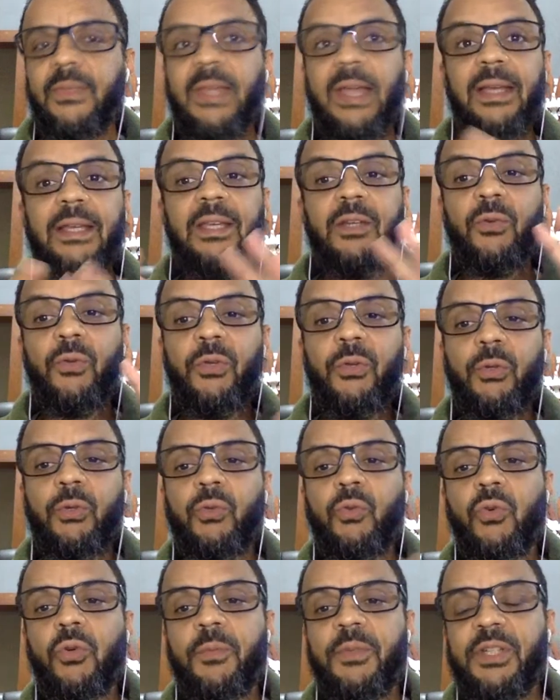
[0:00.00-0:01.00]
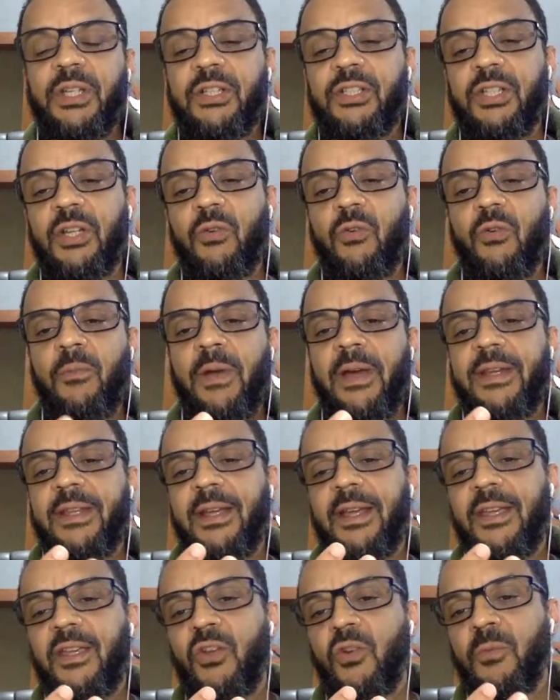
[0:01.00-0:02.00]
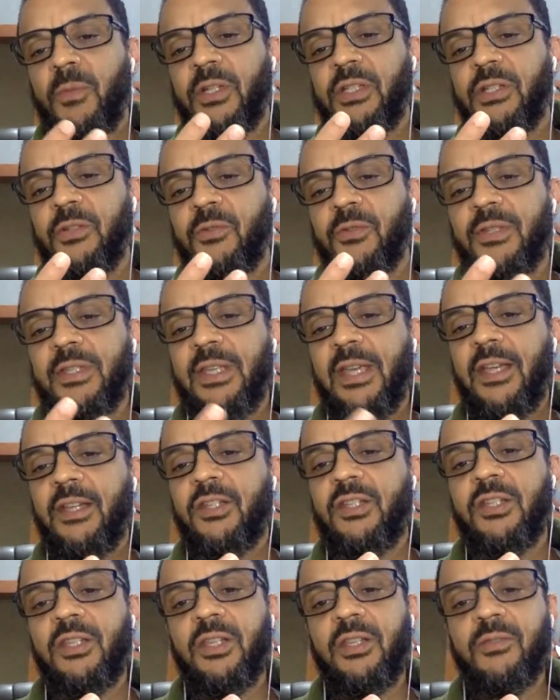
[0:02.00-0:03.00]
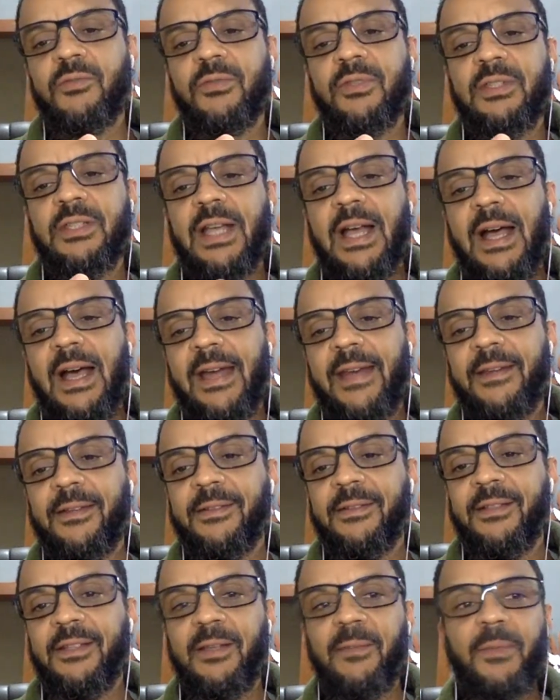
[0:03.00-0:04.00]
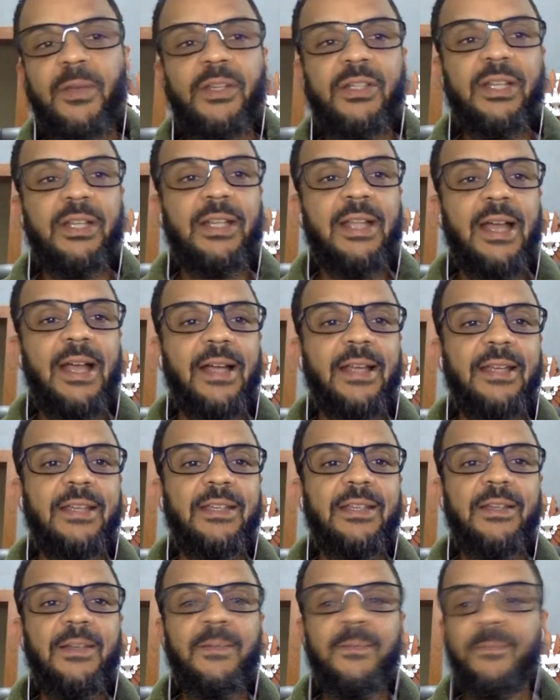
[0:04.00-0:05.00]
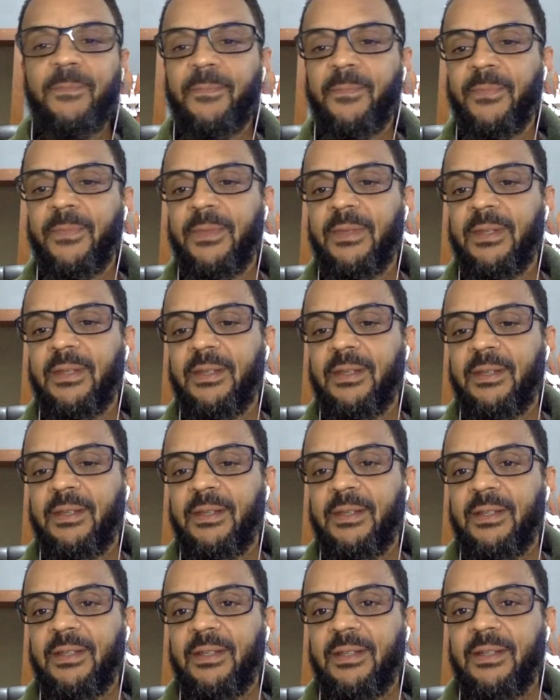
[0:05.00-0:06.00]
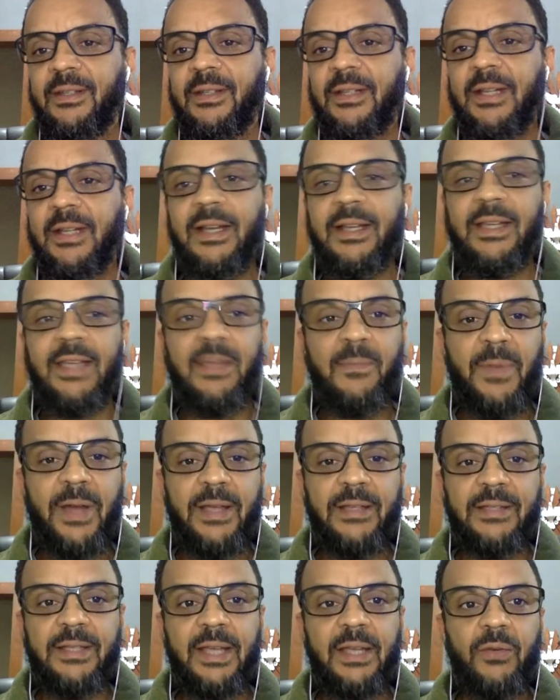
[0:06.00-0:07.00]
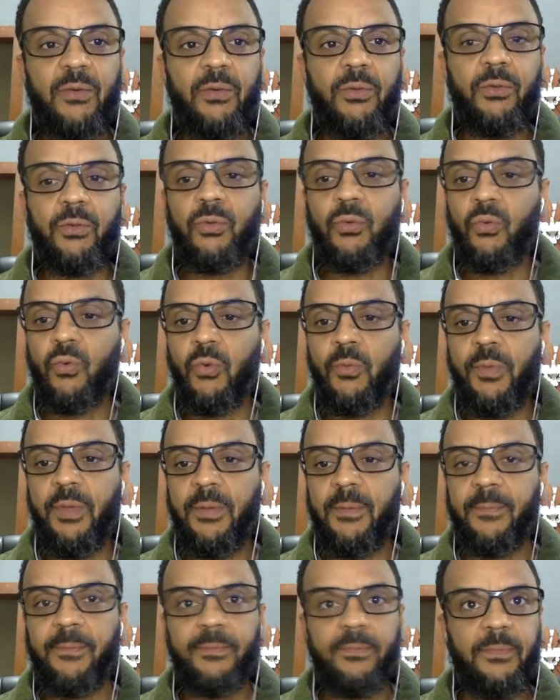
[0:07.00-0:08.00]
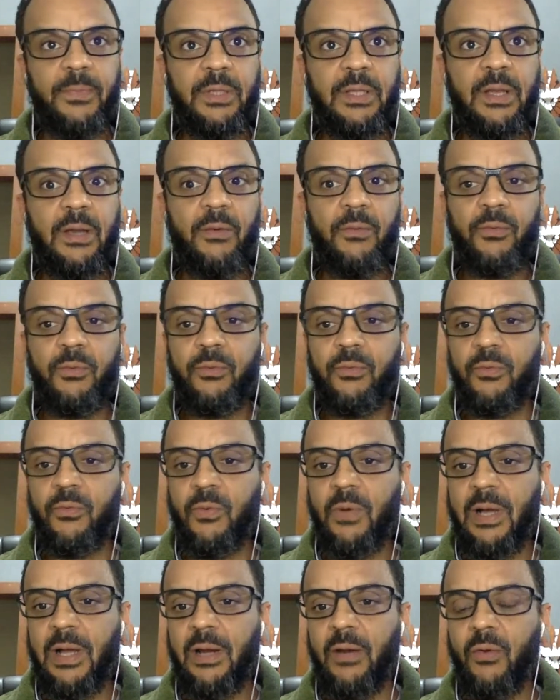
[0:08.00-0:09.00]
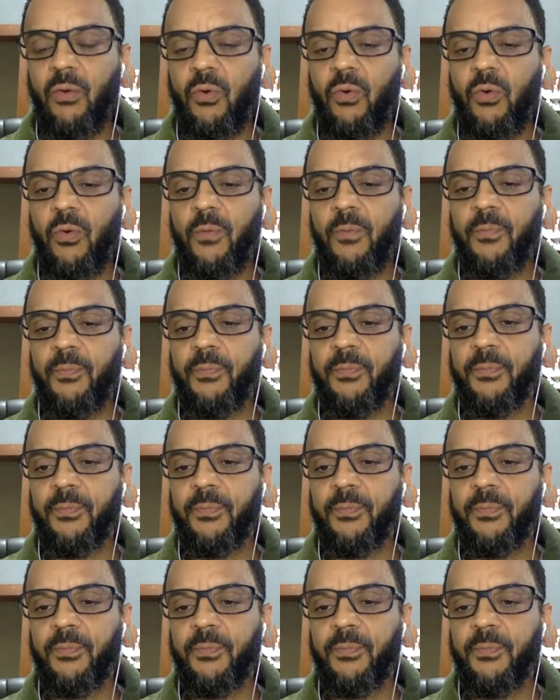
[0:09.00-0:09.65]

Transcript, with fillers: Aqui no YouTube já chegou Maria Ilma, chegou cedinho. Sara também já está aqui. A ah, quem mais está aí no YouTube, me dá um, um alô.